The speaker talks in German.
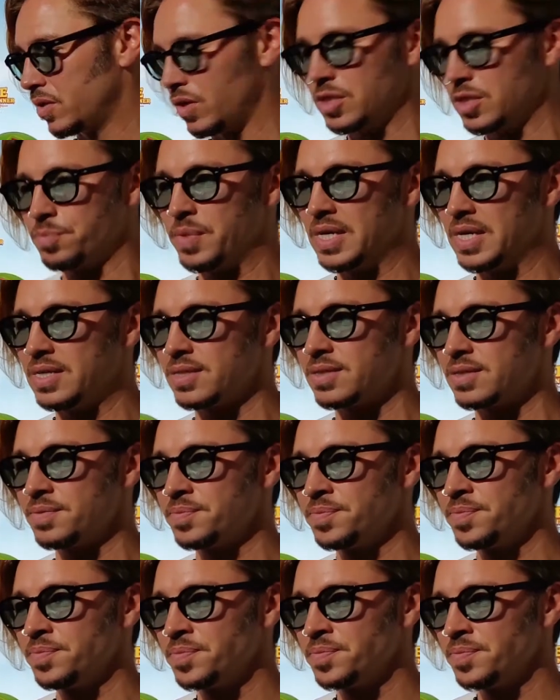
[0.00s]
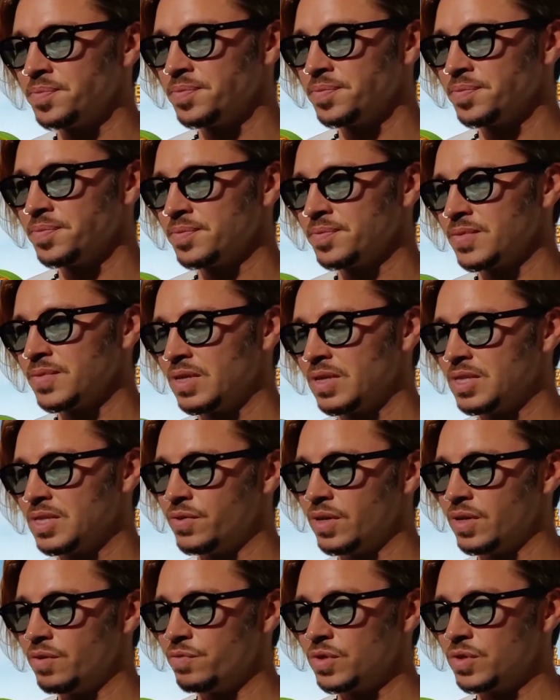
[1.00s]
kostbar ist. Und
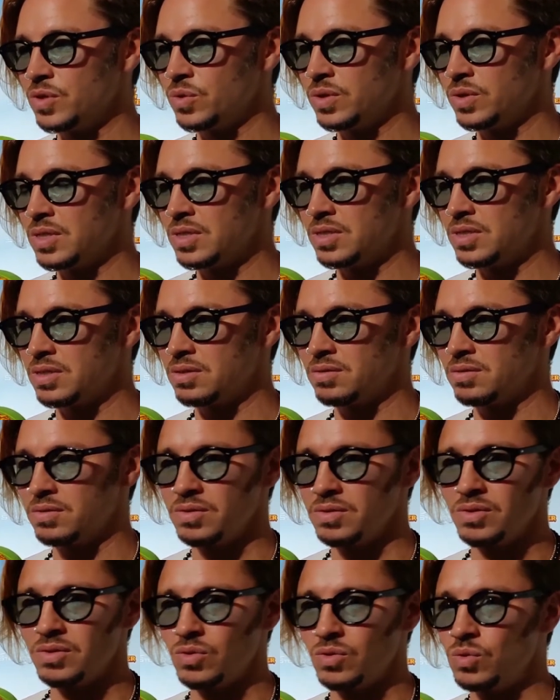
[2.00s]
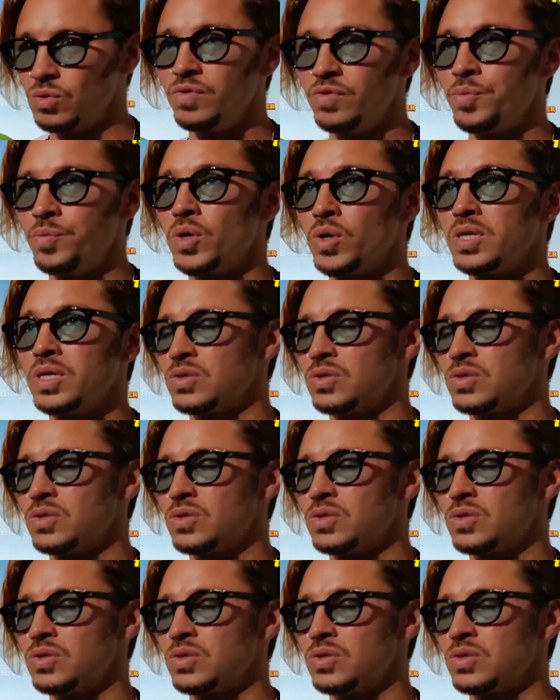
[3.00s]
deswegen versuche ich das so gut wie möglich